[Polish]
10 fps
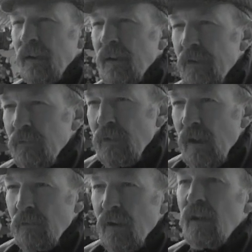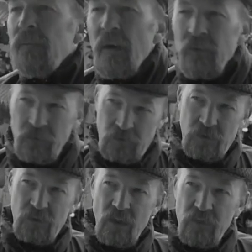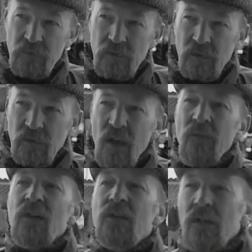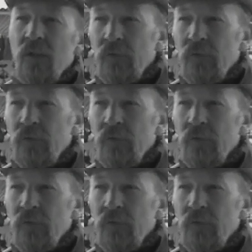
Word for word: naszą giełdę, na pewno coś się trafi. Ja właśnie idę